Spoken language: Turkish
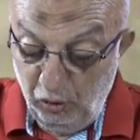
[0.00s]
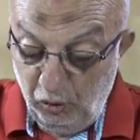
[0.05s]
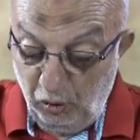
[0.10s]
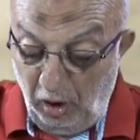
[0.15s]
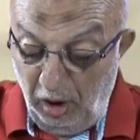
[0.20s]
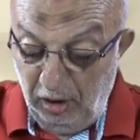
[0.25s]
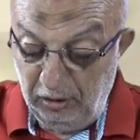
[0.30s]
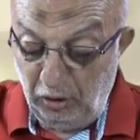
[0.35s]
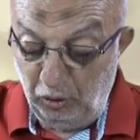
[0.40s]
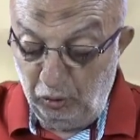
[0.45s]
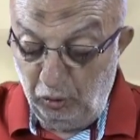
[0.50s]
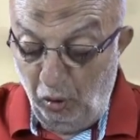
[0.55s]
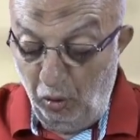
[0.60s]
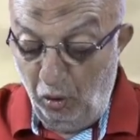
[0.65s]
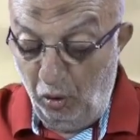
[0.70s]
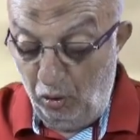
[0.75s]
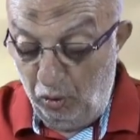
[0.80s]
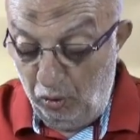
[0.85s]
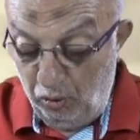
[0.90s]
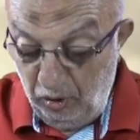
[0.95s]
Şu anda
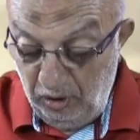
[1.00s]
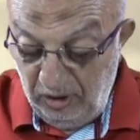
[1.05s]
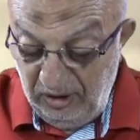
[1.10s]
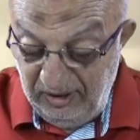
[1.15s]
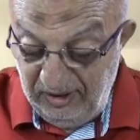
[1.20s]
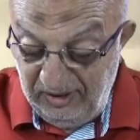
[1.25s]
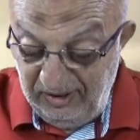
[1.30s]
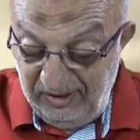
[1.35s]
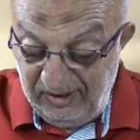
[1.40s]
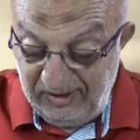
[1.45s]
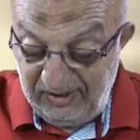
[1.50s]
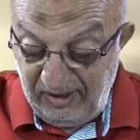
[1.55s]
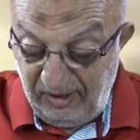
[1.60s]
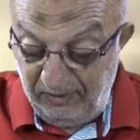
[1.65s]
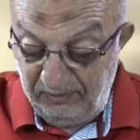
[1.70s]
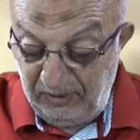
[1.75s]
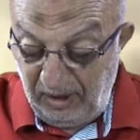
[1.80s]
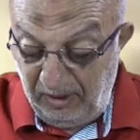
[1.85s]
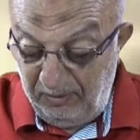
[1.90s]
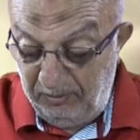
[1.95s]
Doğu
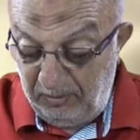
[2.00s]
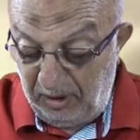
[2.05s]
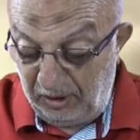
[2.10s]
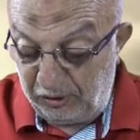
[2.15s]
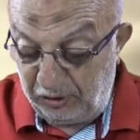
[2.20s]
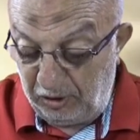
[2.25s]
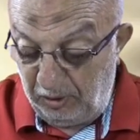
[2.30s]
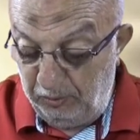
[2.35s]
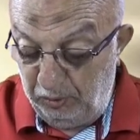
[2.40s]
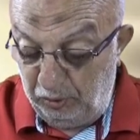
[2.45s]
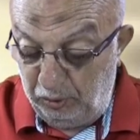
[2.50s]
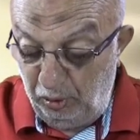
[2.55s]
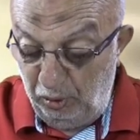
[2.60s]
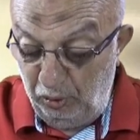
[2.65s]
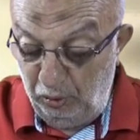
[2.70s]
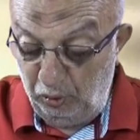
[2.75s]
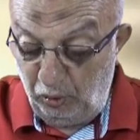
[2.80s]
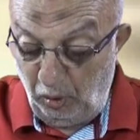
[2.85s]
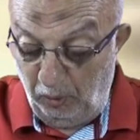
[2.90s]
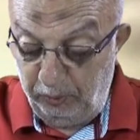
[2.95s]
İslam'dan başka
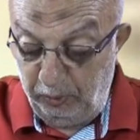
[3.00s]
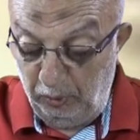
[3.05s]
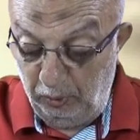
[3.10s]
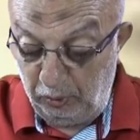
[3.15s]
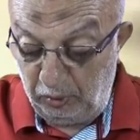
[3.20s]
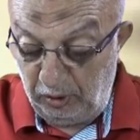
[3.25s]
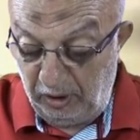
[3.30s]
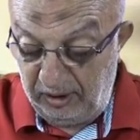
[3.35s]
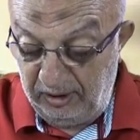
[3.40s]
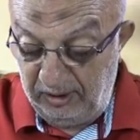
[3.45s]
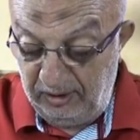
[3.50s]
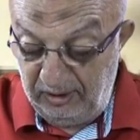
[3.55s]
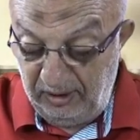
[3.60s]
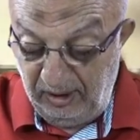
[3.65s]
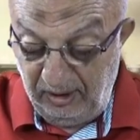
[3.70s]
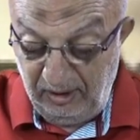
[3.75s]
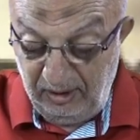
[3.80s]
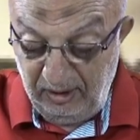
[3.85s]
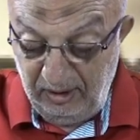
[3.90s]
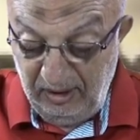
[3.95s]
bütün
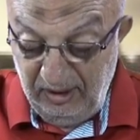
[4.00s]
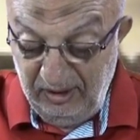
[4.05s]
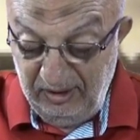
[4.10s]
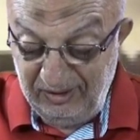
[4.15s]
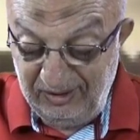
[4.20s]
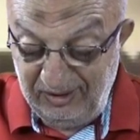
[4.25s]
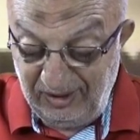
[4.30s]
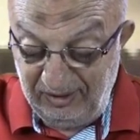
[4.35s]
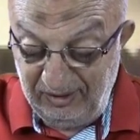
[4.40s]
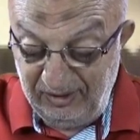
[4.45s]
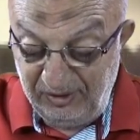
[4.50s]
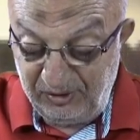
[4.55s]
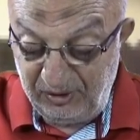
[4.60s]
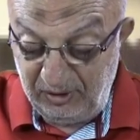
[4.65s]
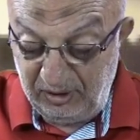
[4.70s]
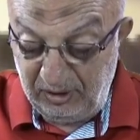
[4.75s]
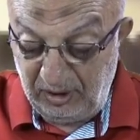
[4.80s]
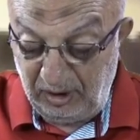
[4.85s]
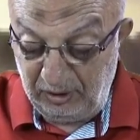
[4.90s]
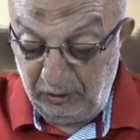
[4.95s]
topluluklarıyla
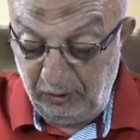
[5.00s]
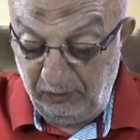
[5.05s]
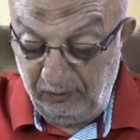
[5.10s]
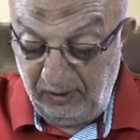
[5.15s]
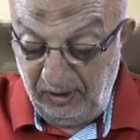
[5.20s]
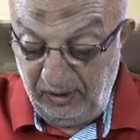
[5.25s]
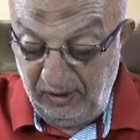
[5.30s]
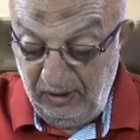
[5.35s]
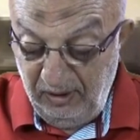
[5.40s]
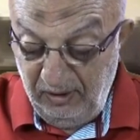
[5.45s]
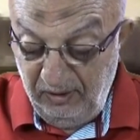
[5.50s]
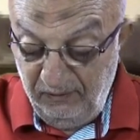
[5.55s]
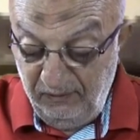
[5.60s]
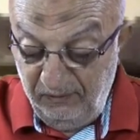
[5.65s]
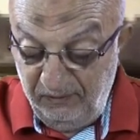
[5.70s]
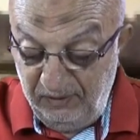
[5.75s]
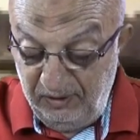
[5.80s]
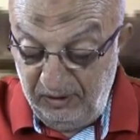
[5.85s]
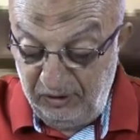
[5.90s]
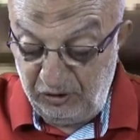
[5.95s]
kendisini radyo ve
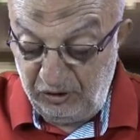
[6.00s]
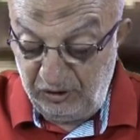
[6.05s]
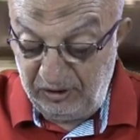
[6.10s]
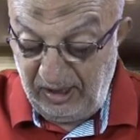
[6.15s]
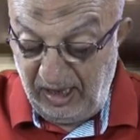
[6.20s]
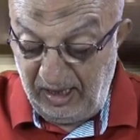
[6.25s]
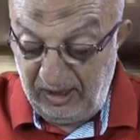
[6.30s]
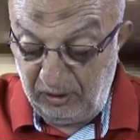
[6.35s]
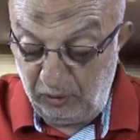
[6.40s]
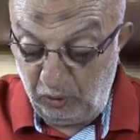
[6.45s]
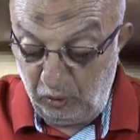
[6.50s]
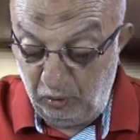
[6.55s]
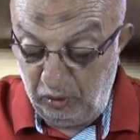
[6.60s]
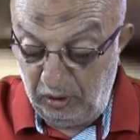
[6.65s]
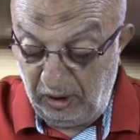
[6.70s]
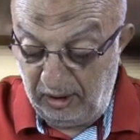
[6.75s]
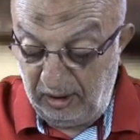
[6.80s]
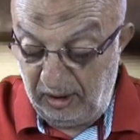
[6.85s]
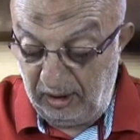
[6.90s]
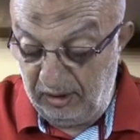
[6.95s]
frijider
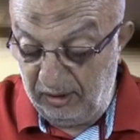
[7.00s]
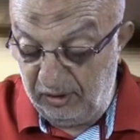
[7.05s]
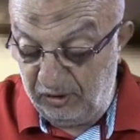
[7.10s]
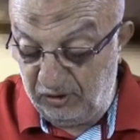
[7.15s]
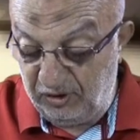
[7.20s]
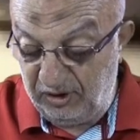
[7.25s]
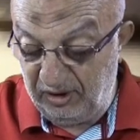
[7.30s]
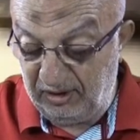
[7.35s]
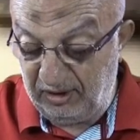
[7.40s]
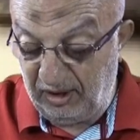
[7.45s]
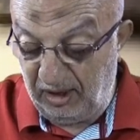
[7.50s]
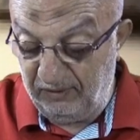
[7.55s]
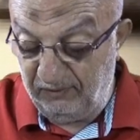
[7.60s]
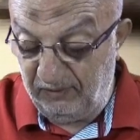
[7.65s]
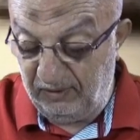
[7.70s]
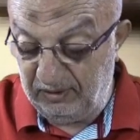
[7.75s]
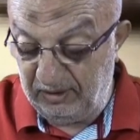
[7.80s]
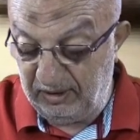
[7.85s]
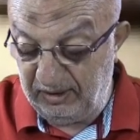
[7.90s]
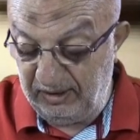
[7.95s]
kullanan sirk
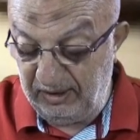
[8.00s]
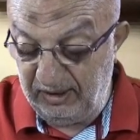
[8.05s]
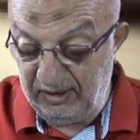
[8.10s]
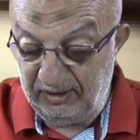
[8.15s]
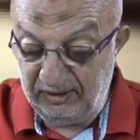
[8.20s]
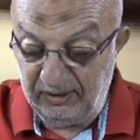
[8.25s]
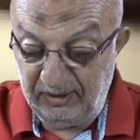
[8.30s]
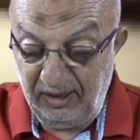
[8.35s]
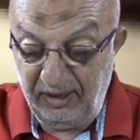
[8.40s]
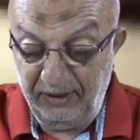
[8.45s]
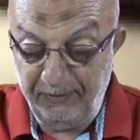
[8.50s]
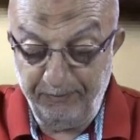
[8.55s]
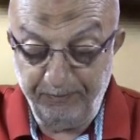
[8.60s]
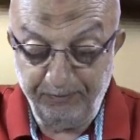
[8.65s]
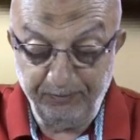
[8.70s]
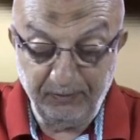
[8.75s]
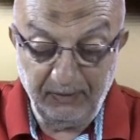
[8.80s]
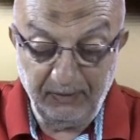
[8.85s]
hayvanları yerinde